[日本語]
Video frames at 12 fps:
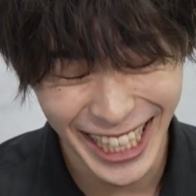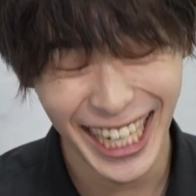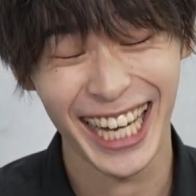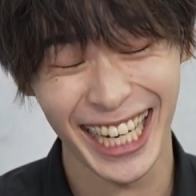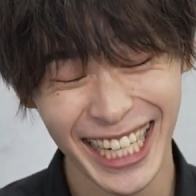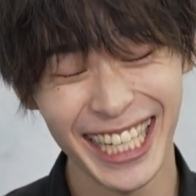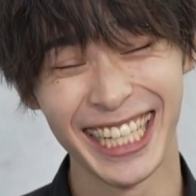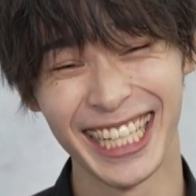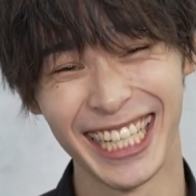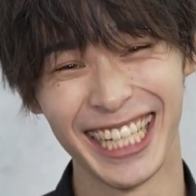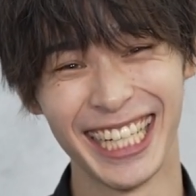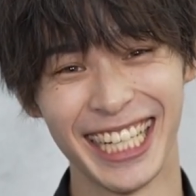はい
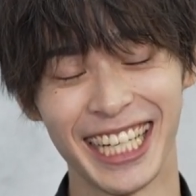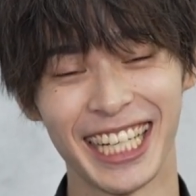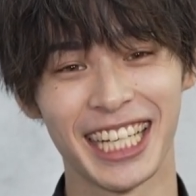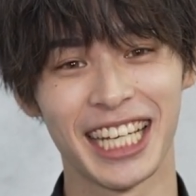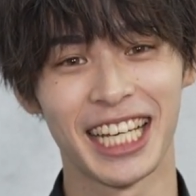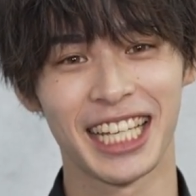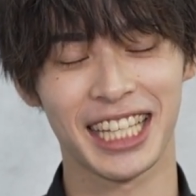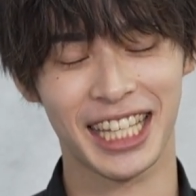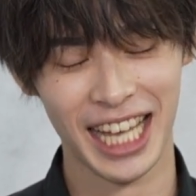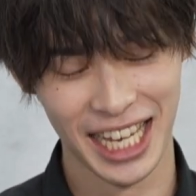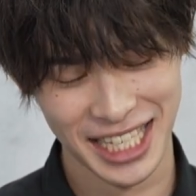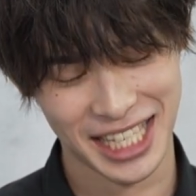
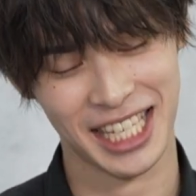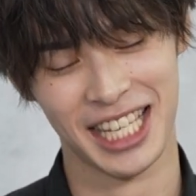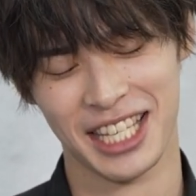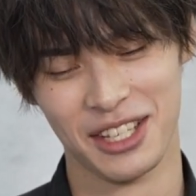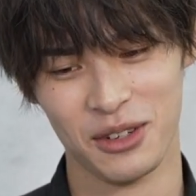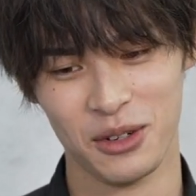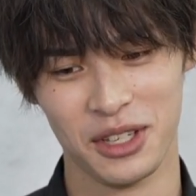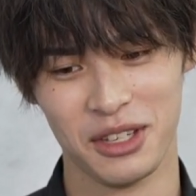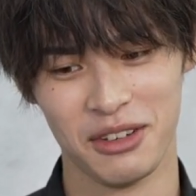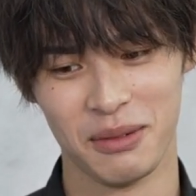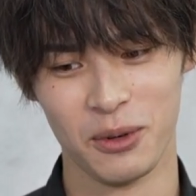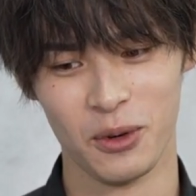大好きです
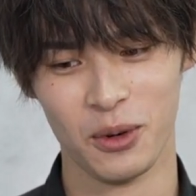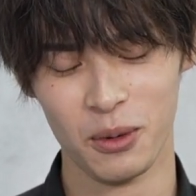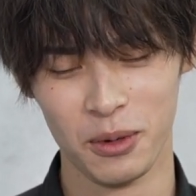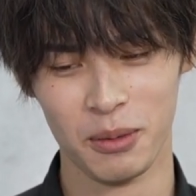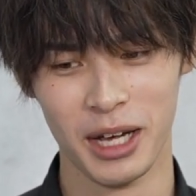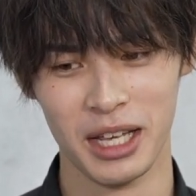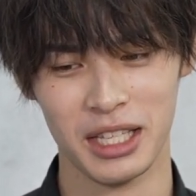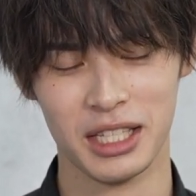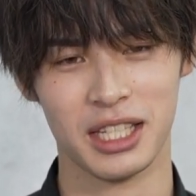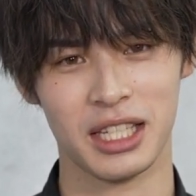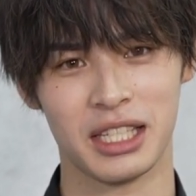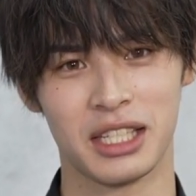コーヒーはもうほぼ毎
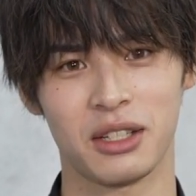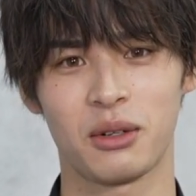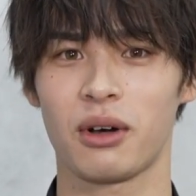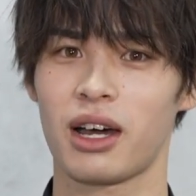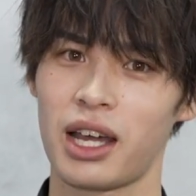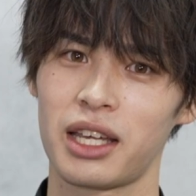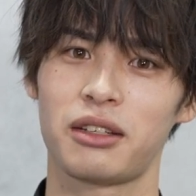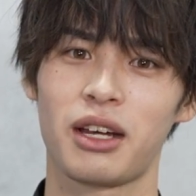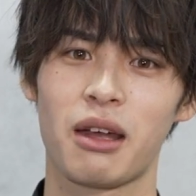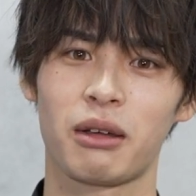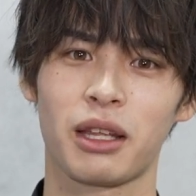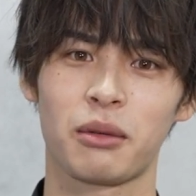日45杯ぐ
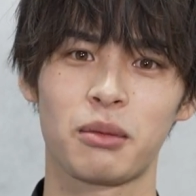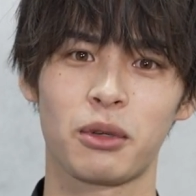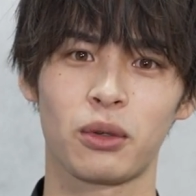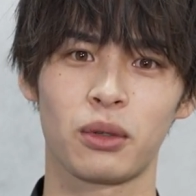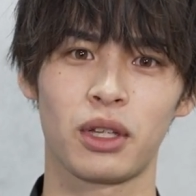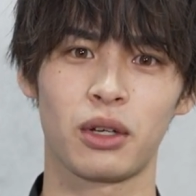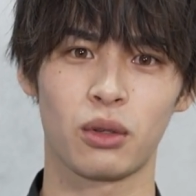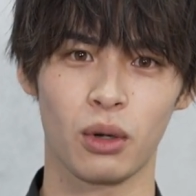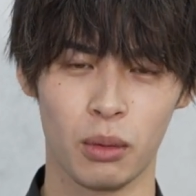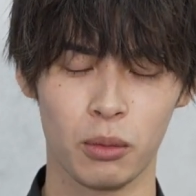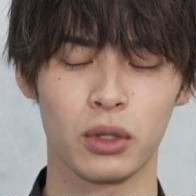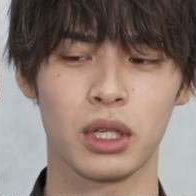らいは多分今飲んでると
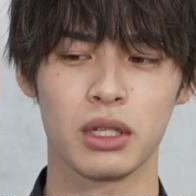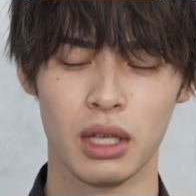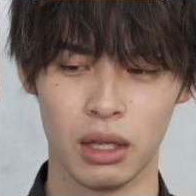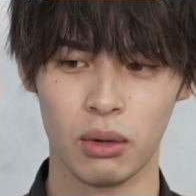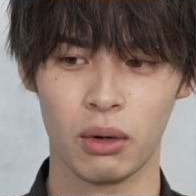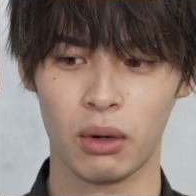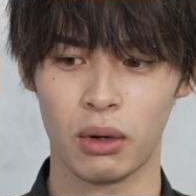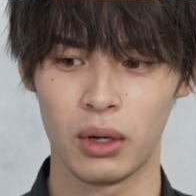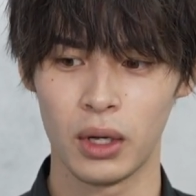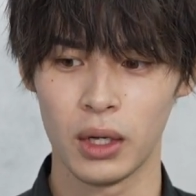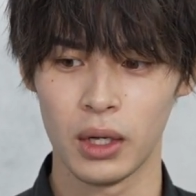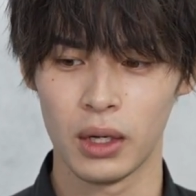思うんですけど
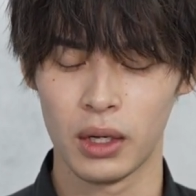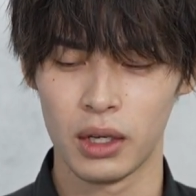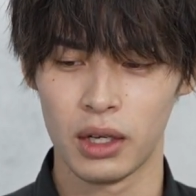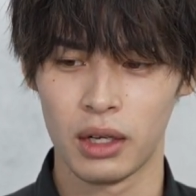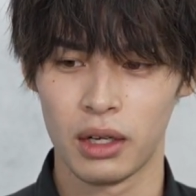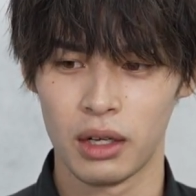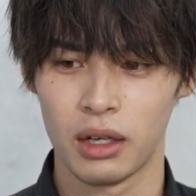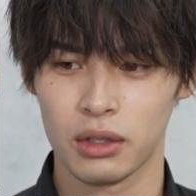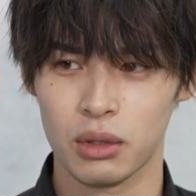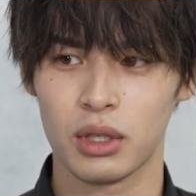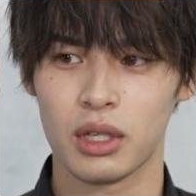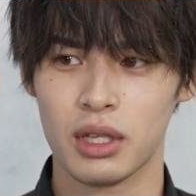
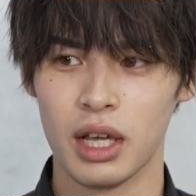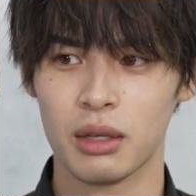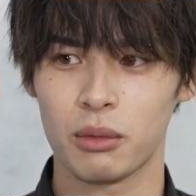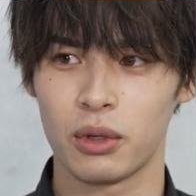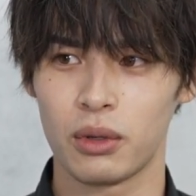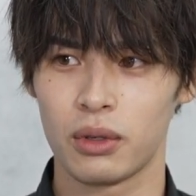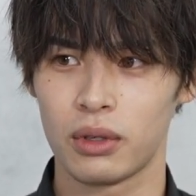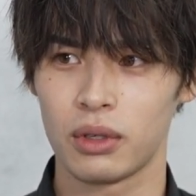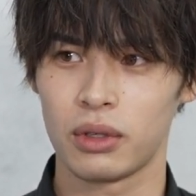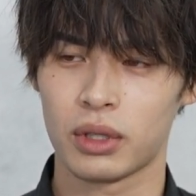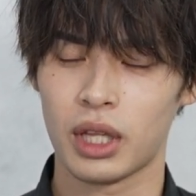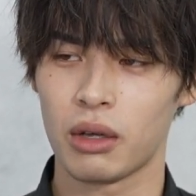そうですさっきも
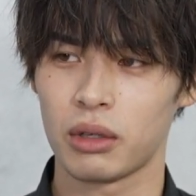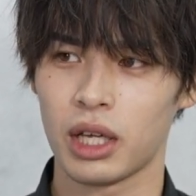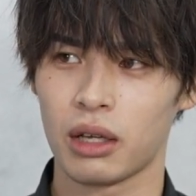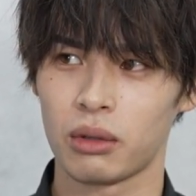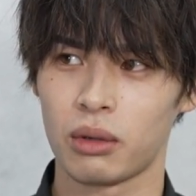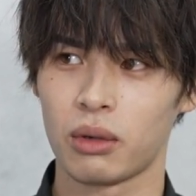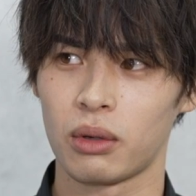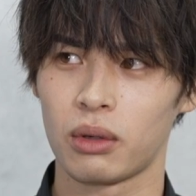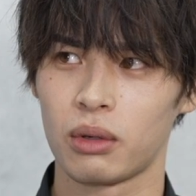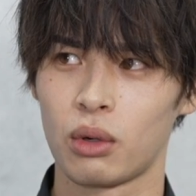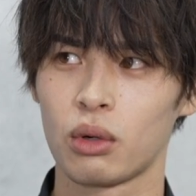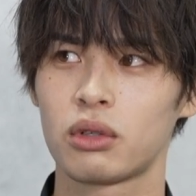言ったようにあの
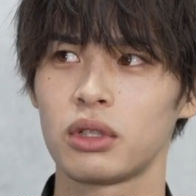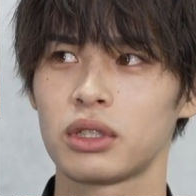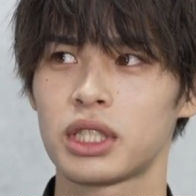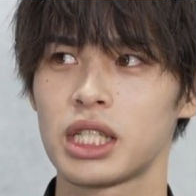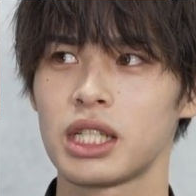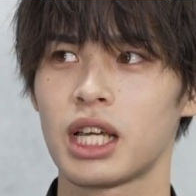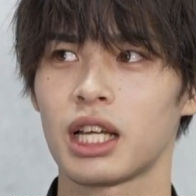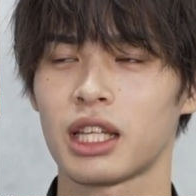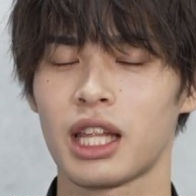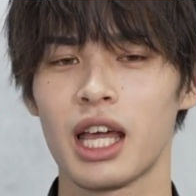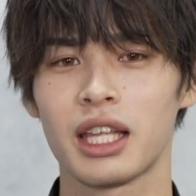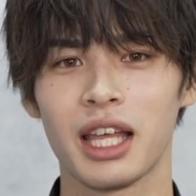67時間っ
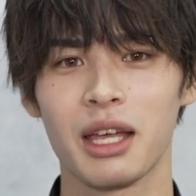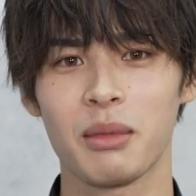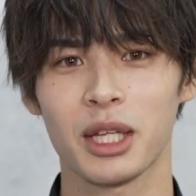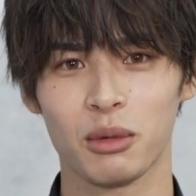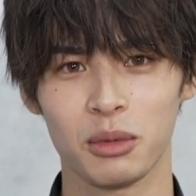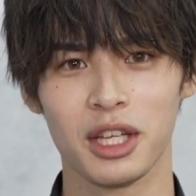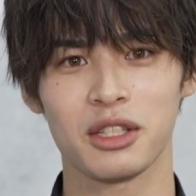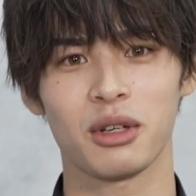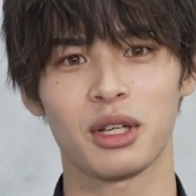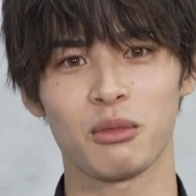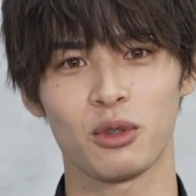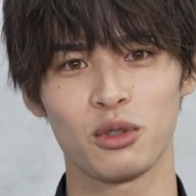て大体まあ友達と
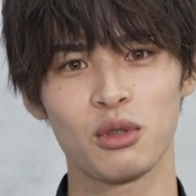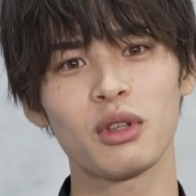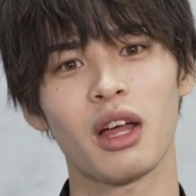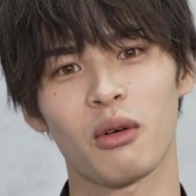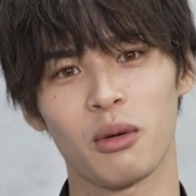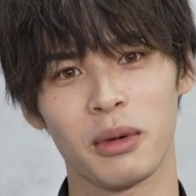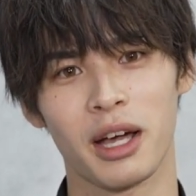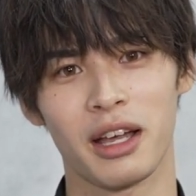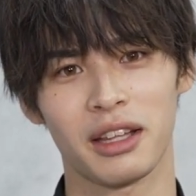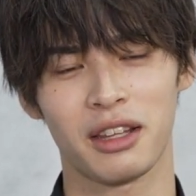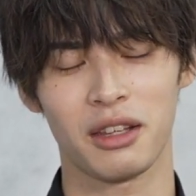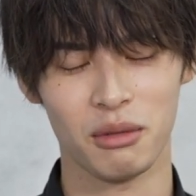かにも「嘘だろお前」っ
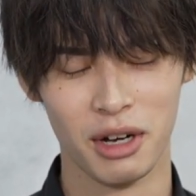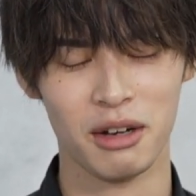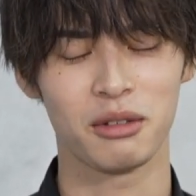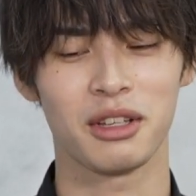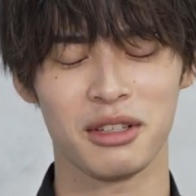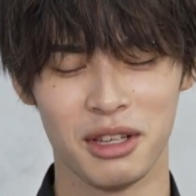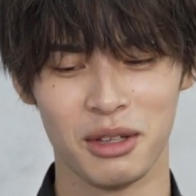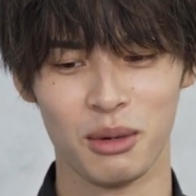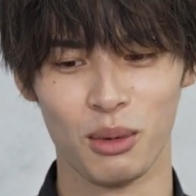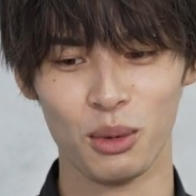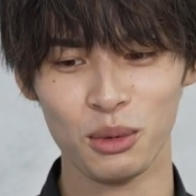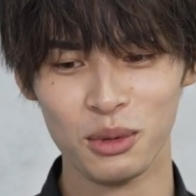て言われるんですけど
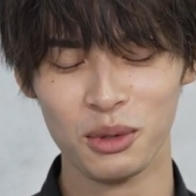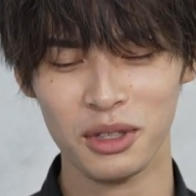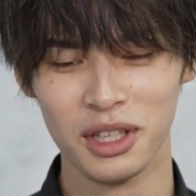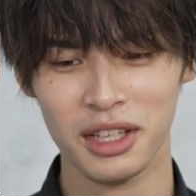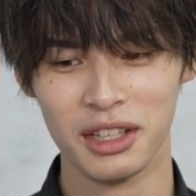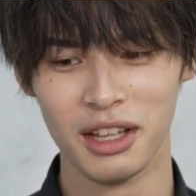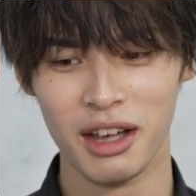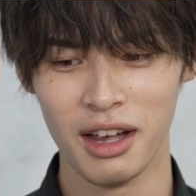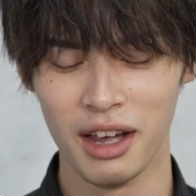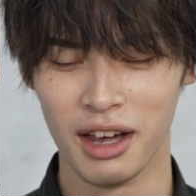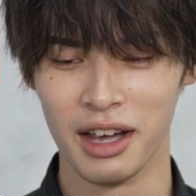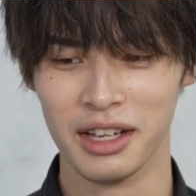本当に
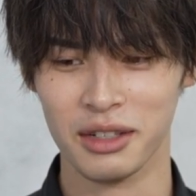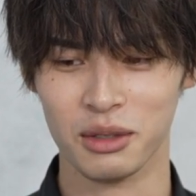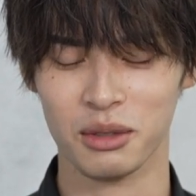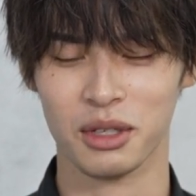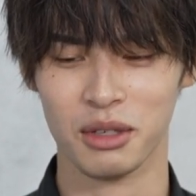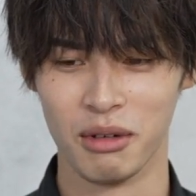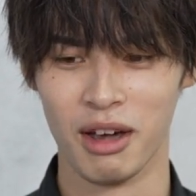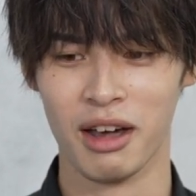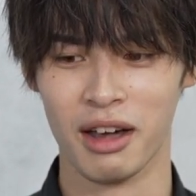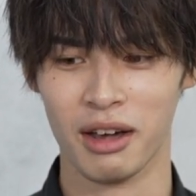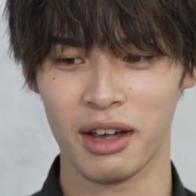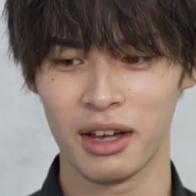中入る時
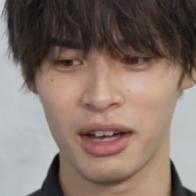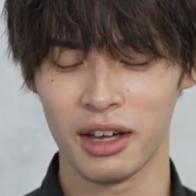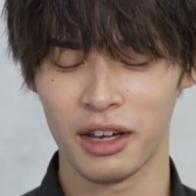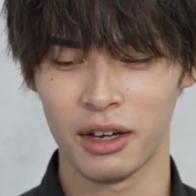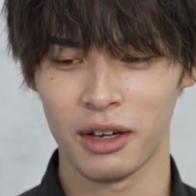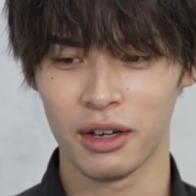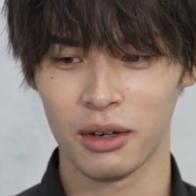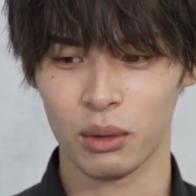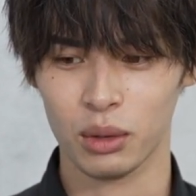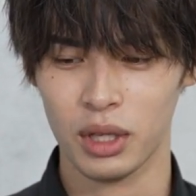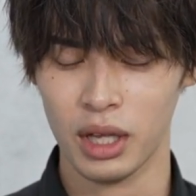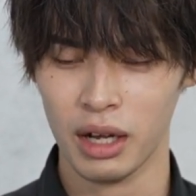は。
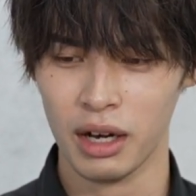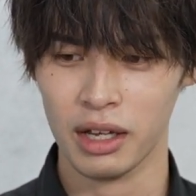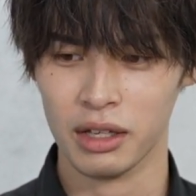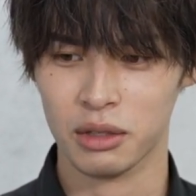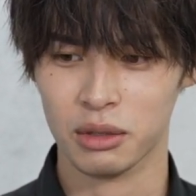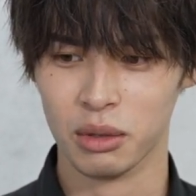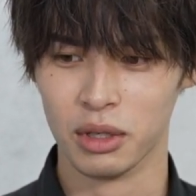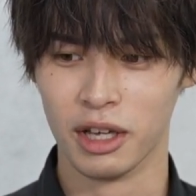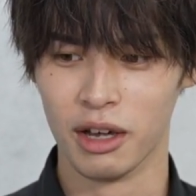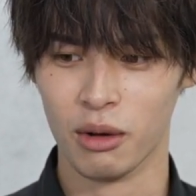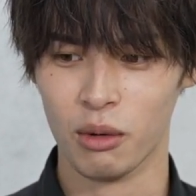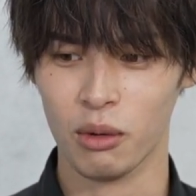お手洗い行く時
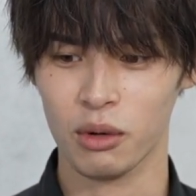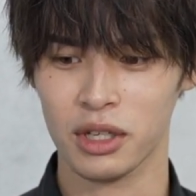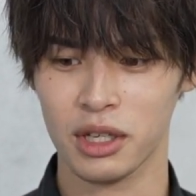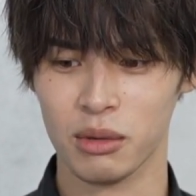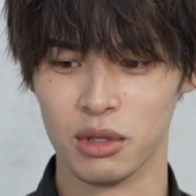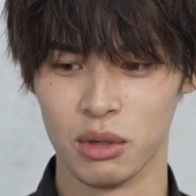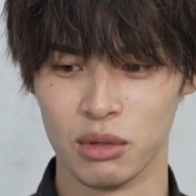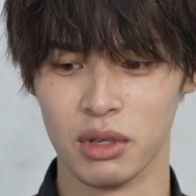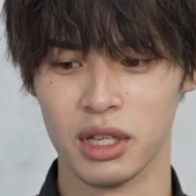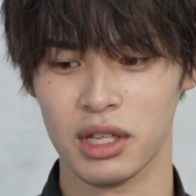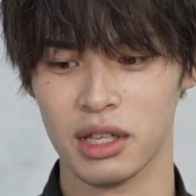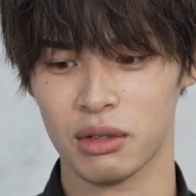かコーヒーを注
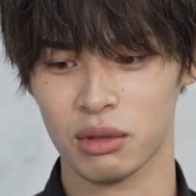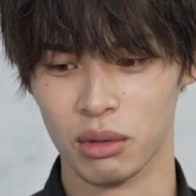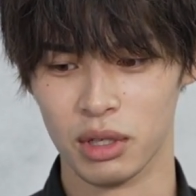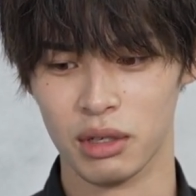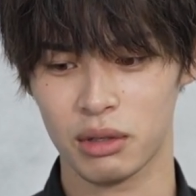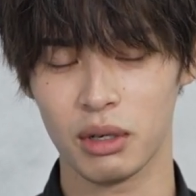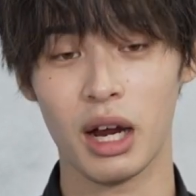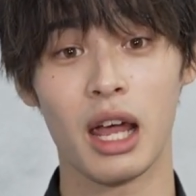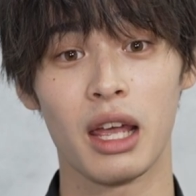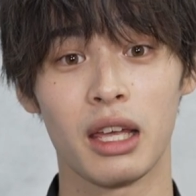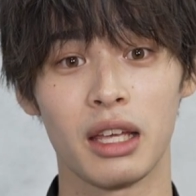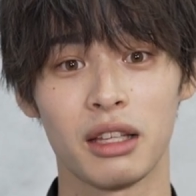ぎに行く時ぐら
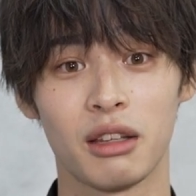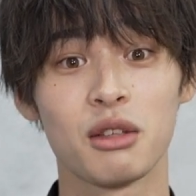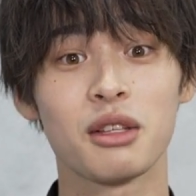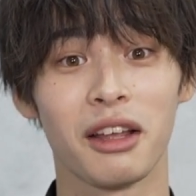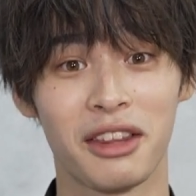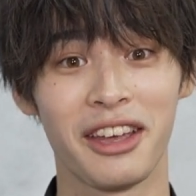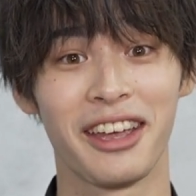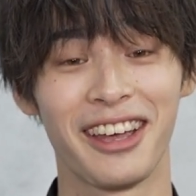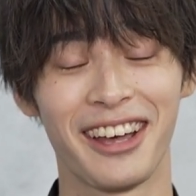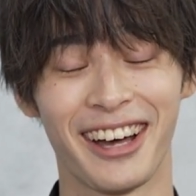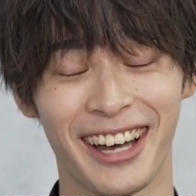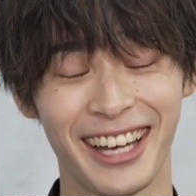いですかね
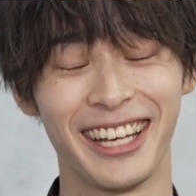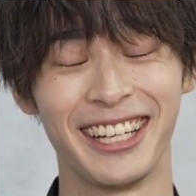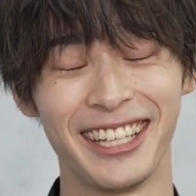はい